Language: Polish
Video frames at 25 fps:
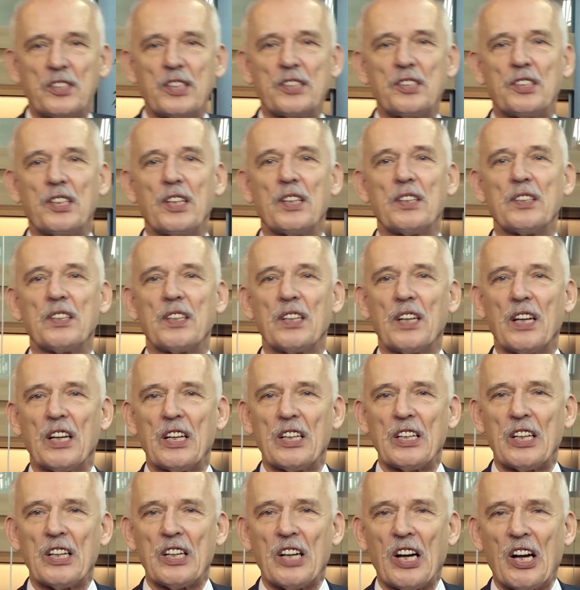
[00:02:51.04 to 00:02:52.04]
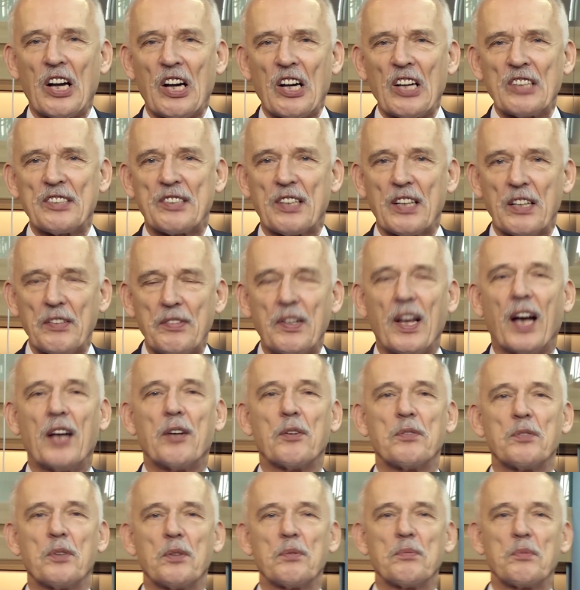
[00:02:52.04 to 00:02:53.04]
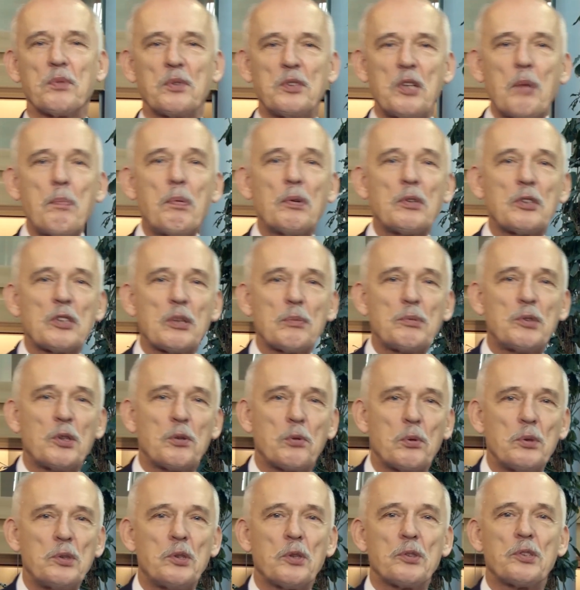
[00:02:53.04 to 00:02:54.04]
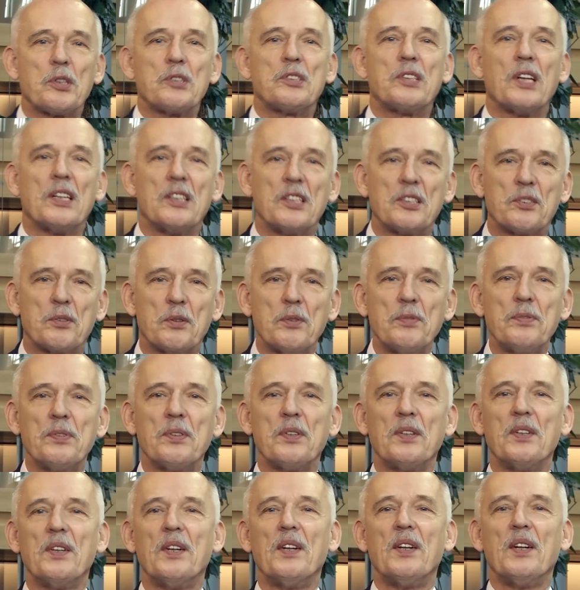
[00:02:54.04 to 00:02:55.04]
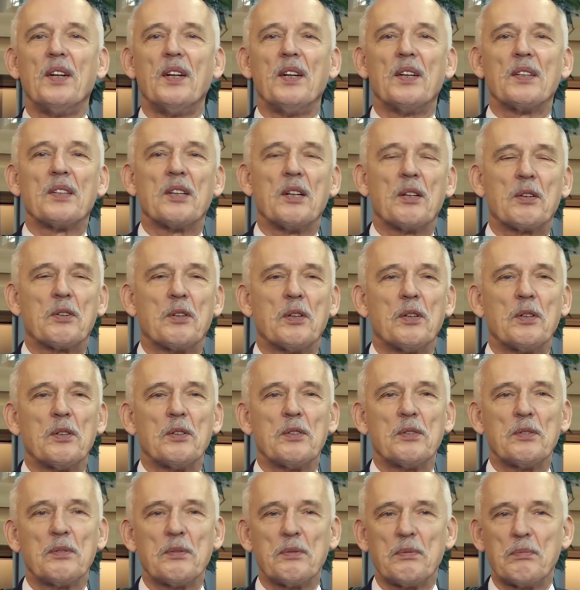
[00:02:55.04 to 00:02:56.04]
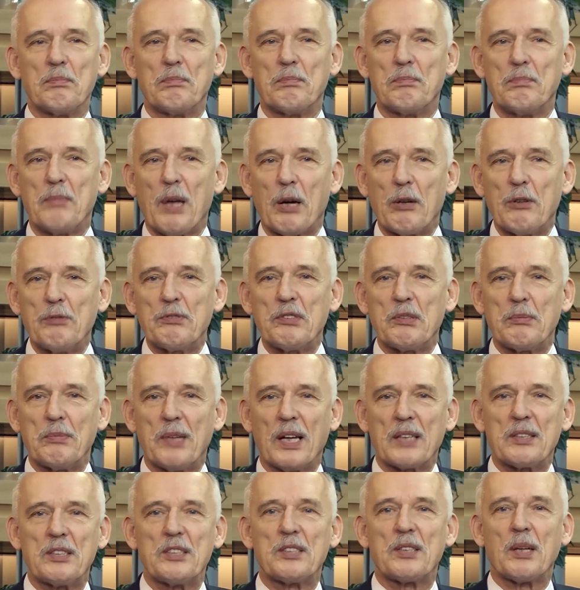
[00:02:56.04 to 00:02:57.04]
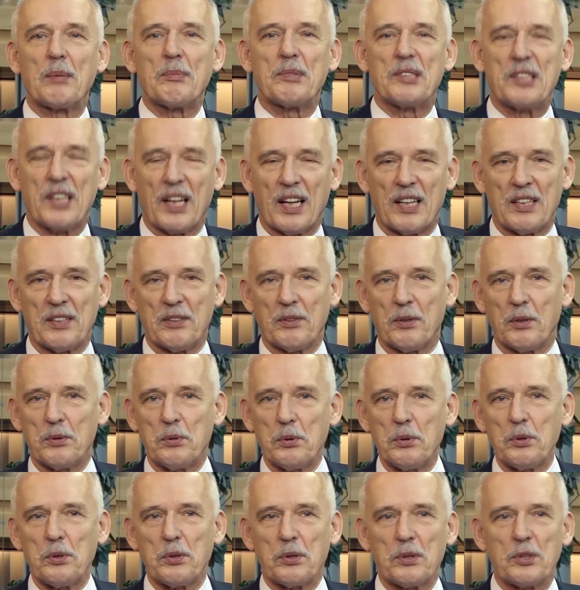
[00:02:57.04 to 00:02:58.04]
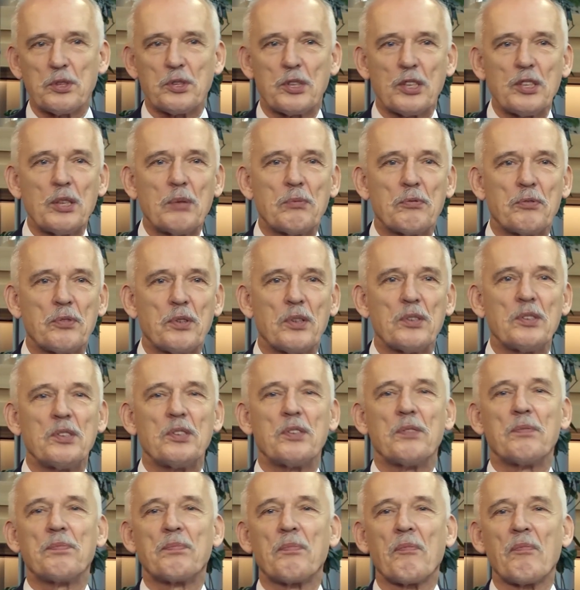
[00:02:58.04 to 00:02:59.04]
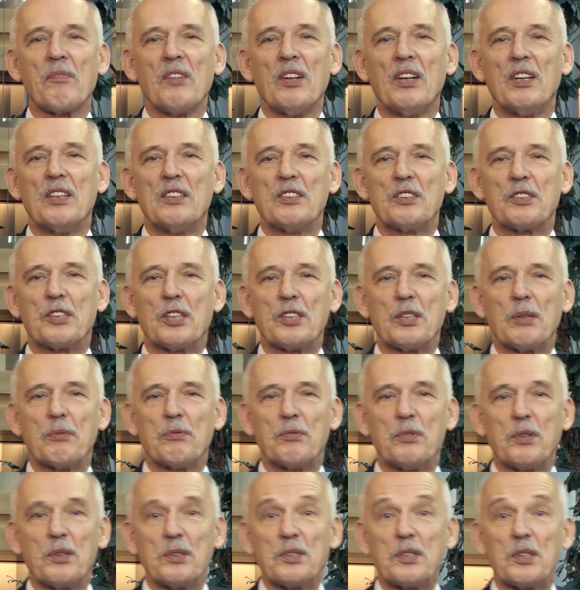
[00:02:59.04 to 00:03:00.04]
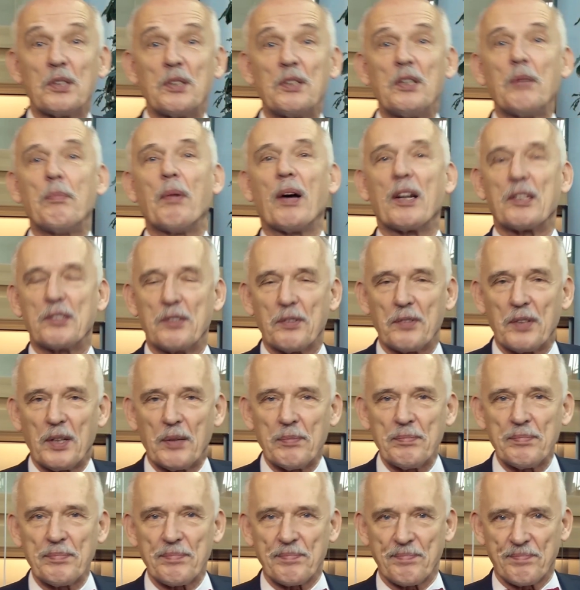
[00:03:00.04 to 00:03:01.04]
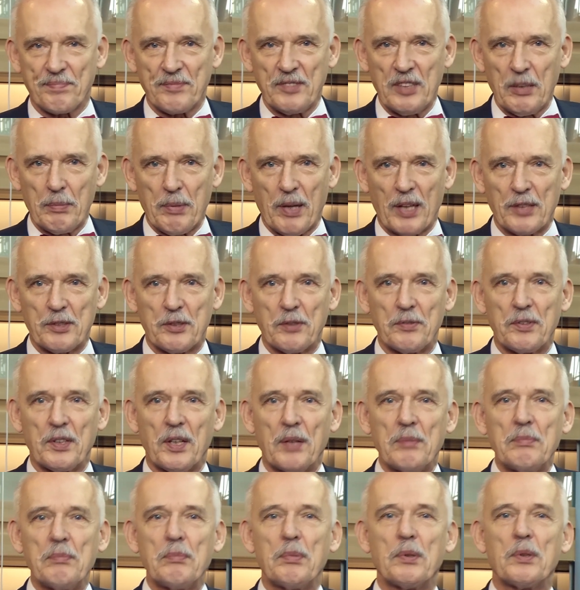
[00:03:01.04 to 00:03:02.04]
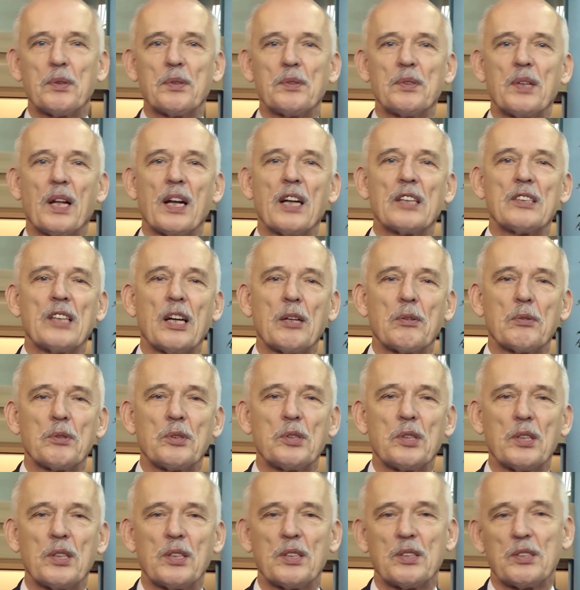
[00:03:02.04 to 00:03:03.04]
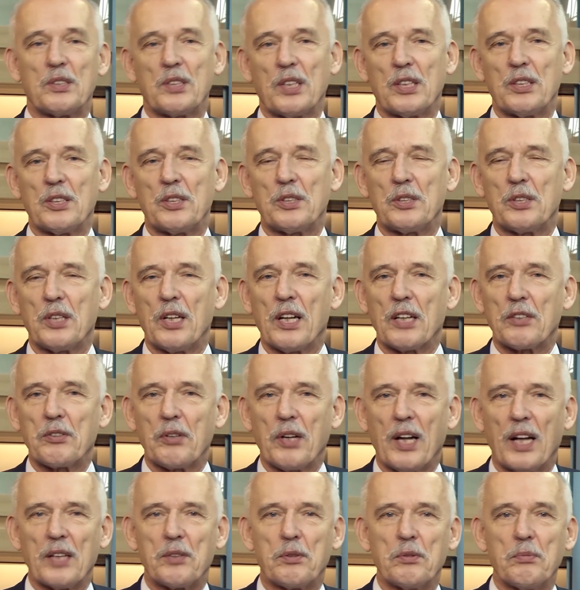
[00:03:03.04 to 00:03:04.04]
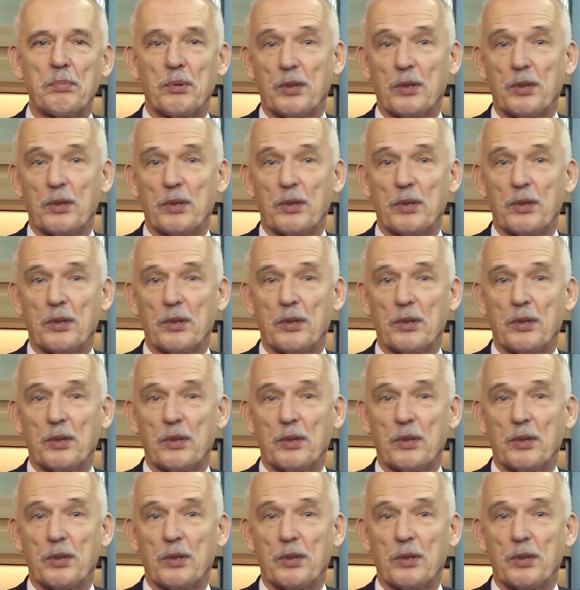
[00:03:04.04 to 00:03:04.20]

się zastanawiają. No, nie po to, żeby się odróżnić od socjalistów, tylko miały w tym jakiś tam cel. Otóż, szczerze mówiąc, szczerze mówiąc, nie bardzo wiem, nie bardzo wiem, bo narażają się części elektoratu,